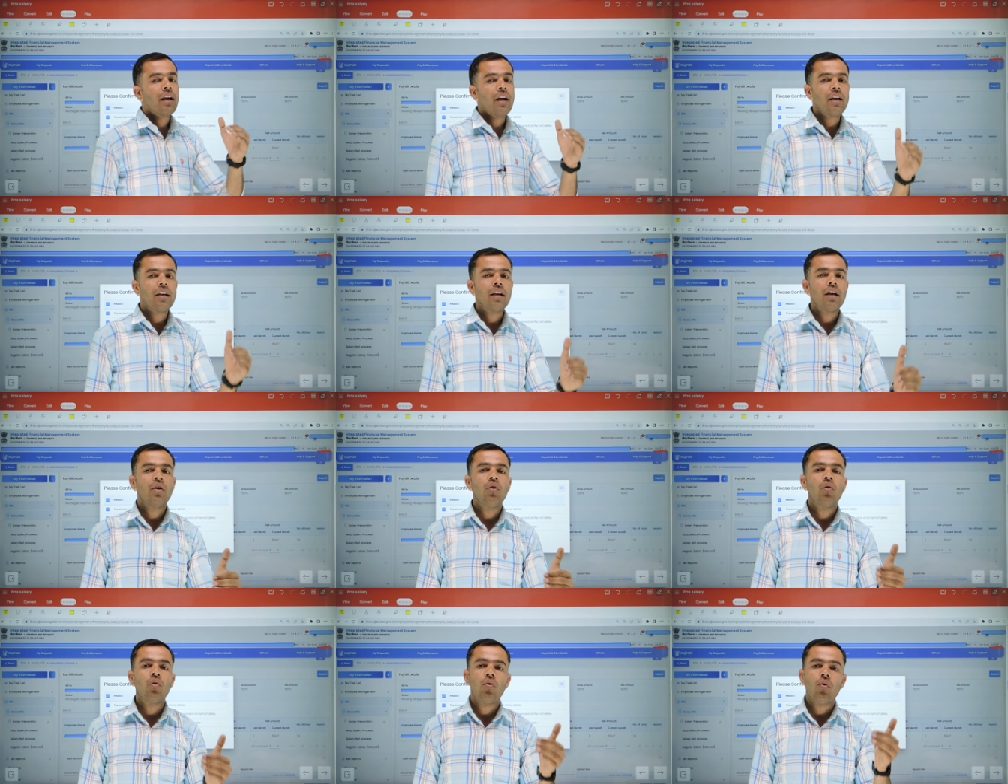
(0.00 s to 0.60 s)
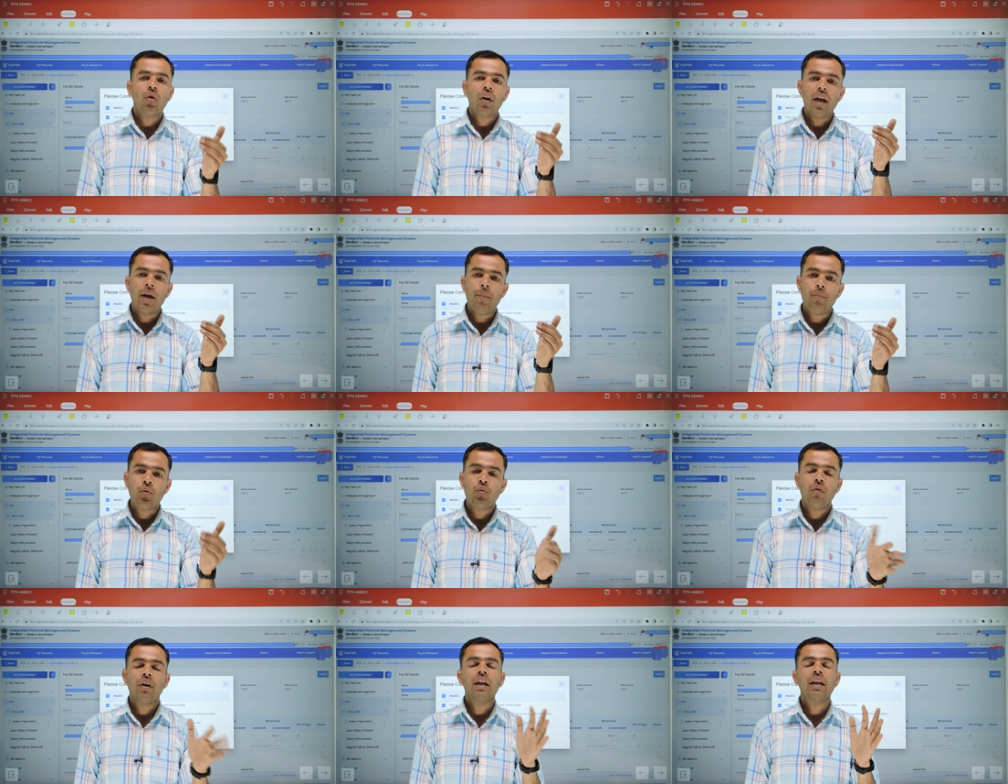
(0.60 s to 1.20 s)
कई कई लोगों के
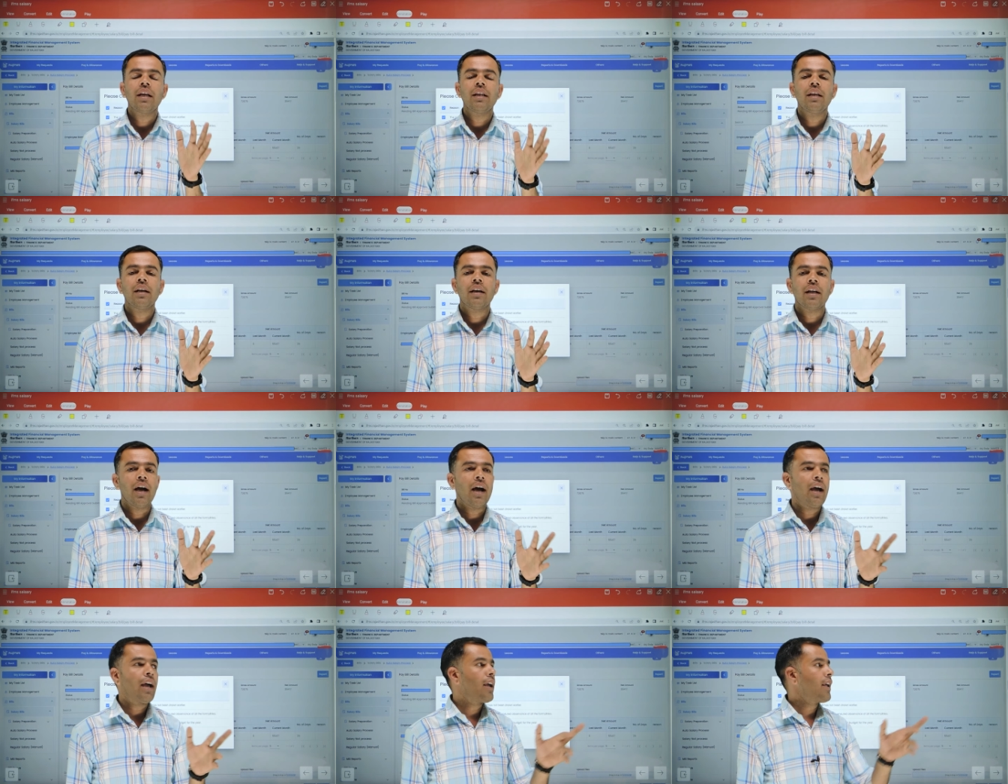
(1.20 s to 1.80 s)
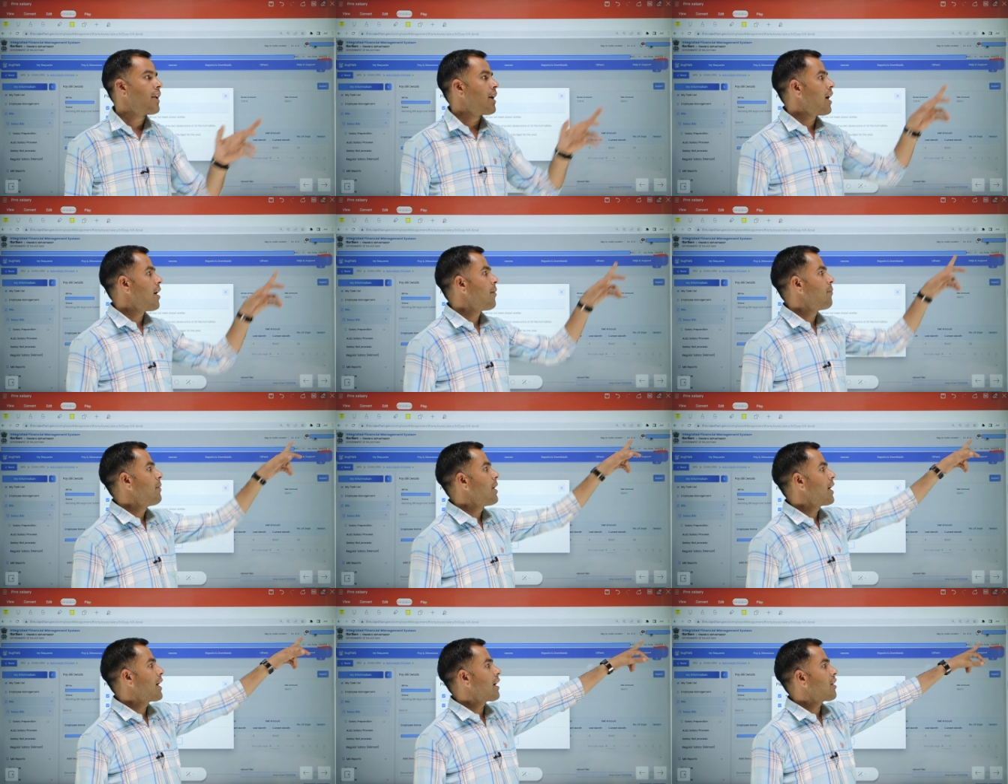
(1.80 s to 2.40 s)
अप्रूवल ही दिख रहा है यहाँ
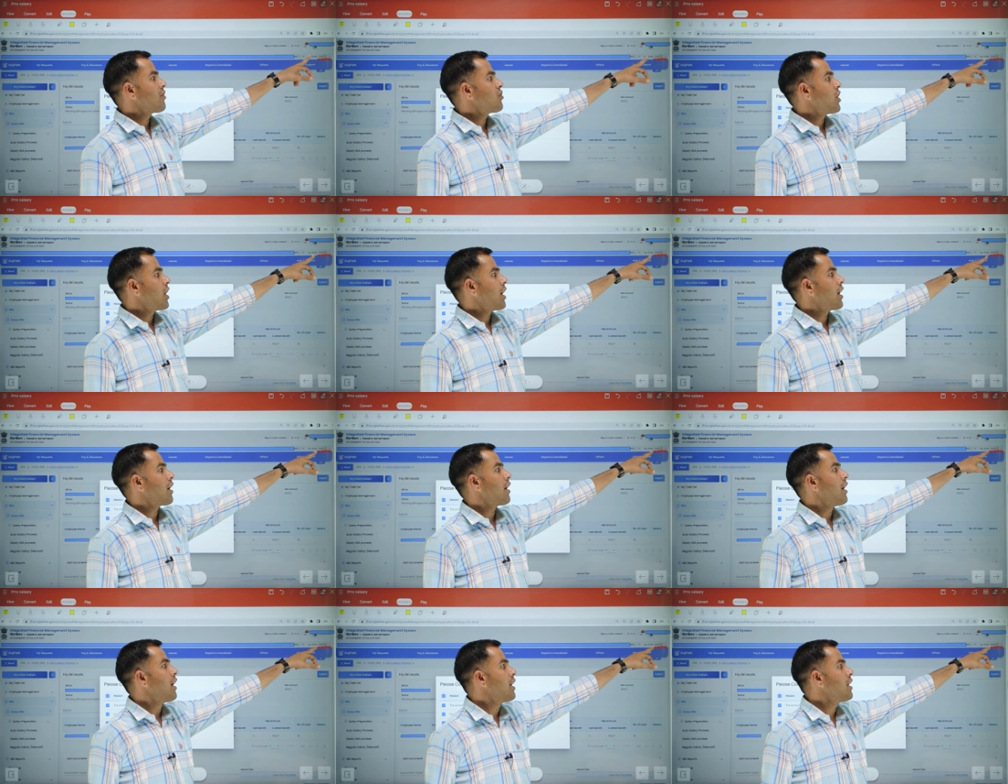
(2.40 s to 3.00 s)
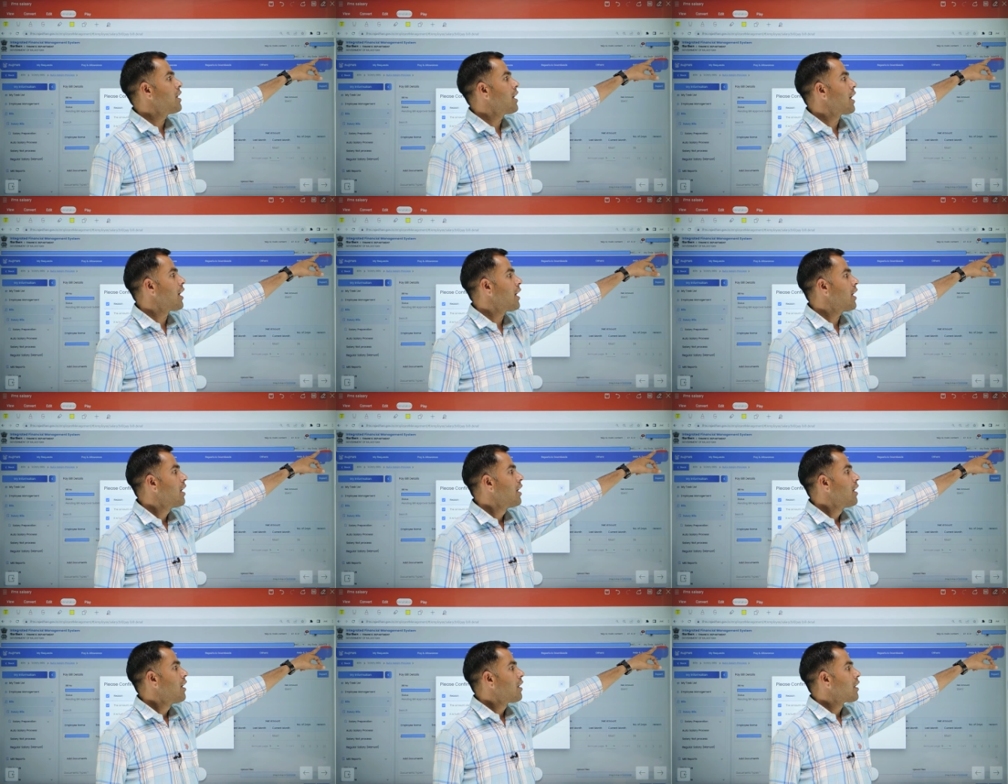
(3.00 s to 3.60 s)
मेकर चेकर नहीं
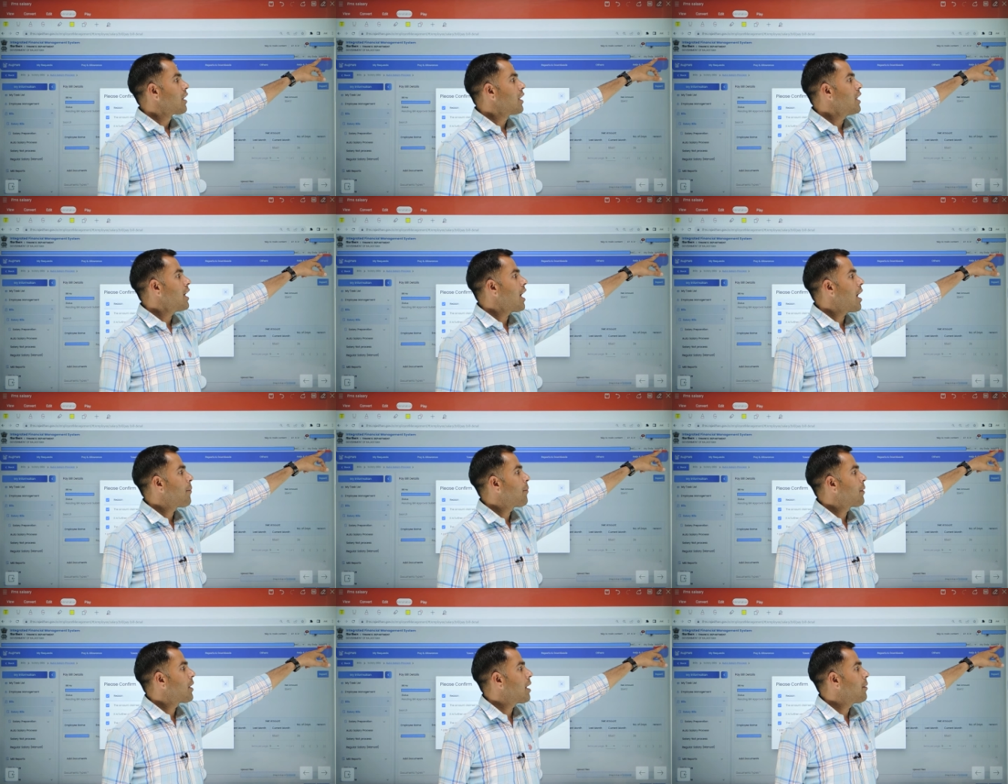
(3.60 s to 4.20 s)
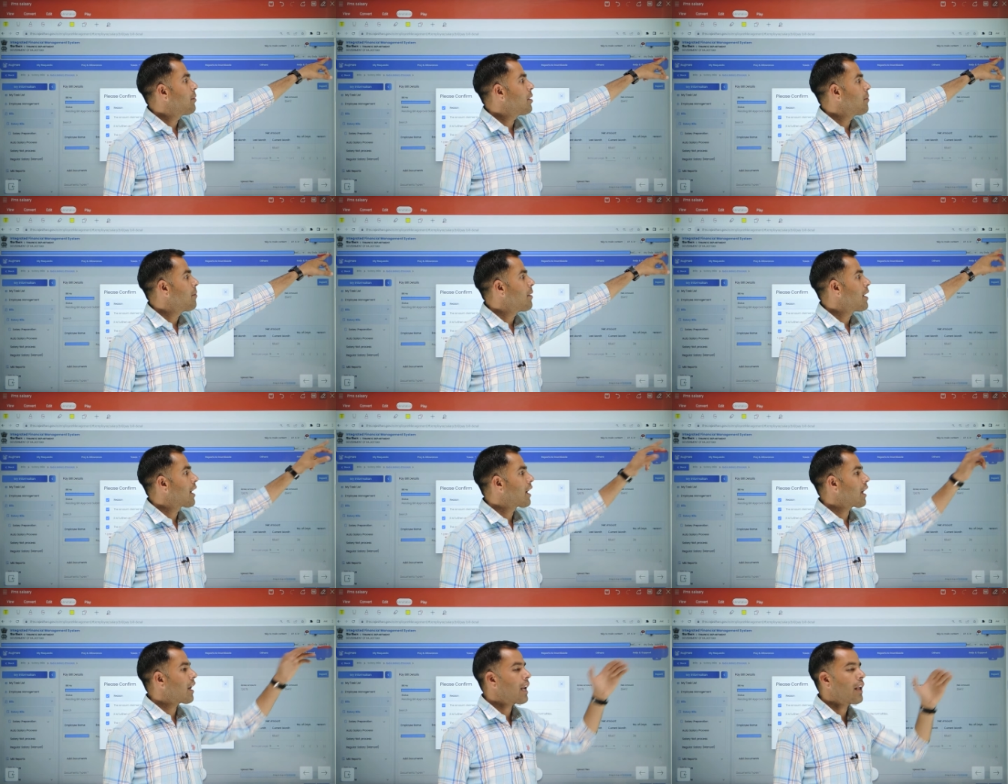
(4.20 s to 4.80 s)
है यदि आपके अभी
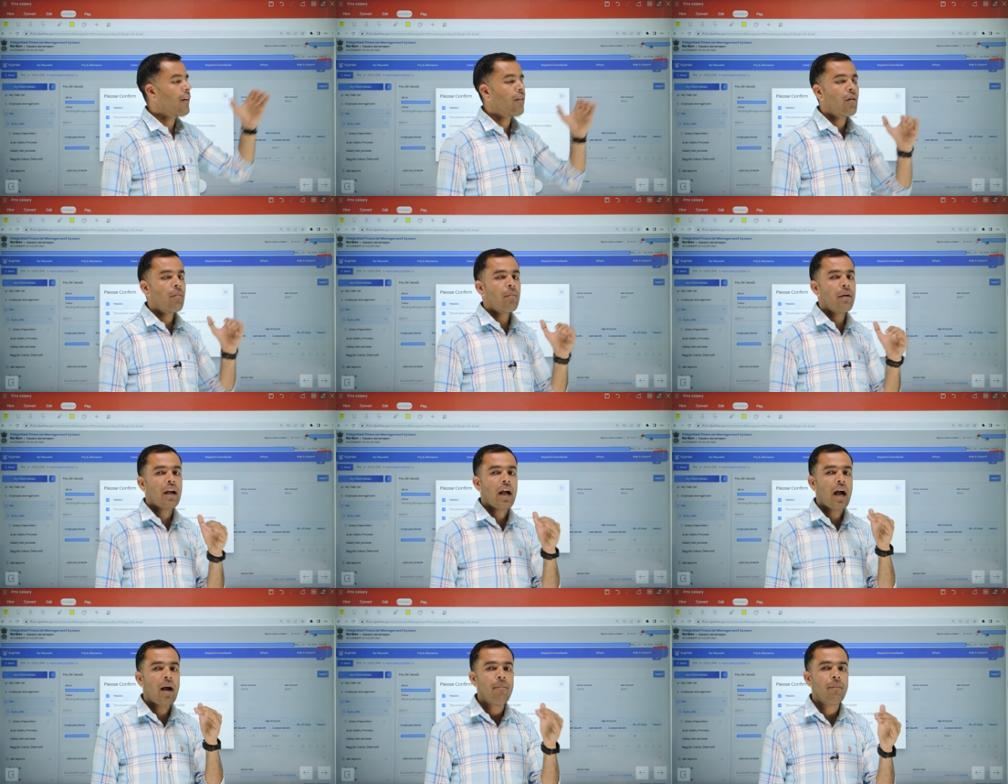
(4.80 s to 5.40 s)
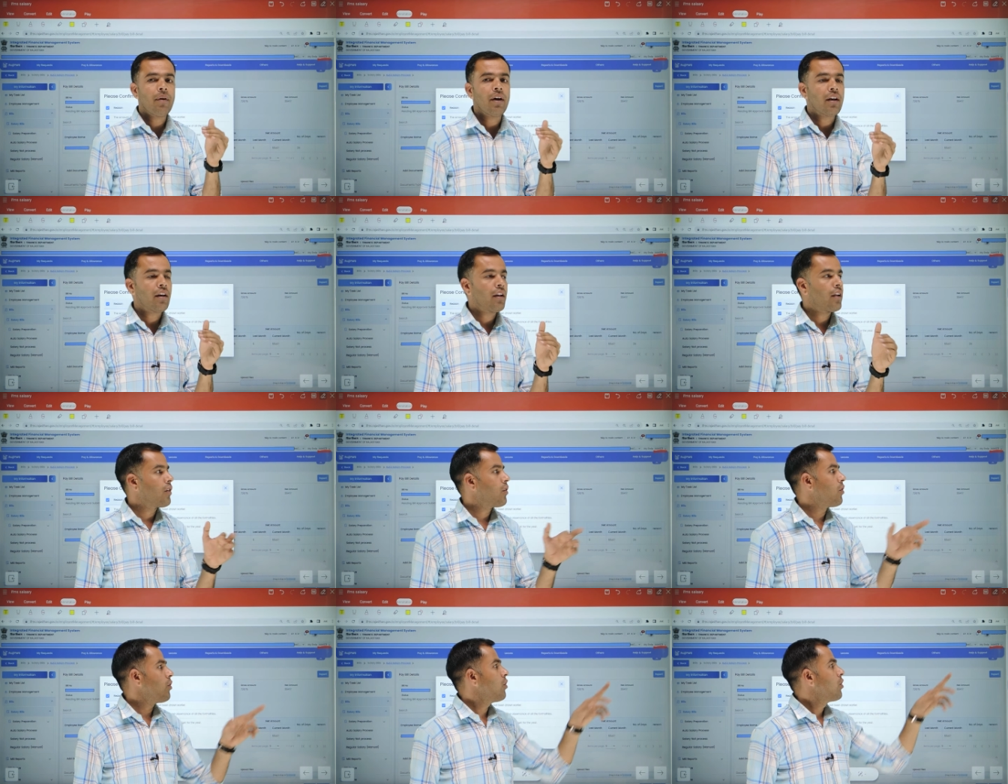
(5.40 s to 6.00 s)
मेकर लेवल पे काम कर
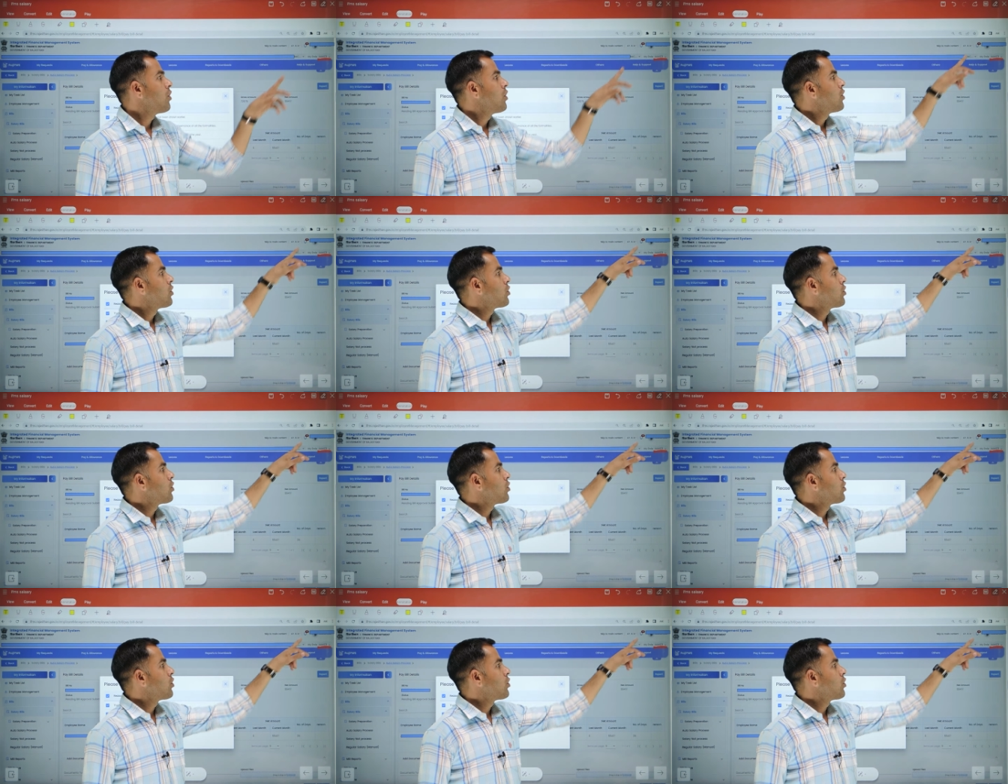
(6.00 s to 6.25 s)
रहे हो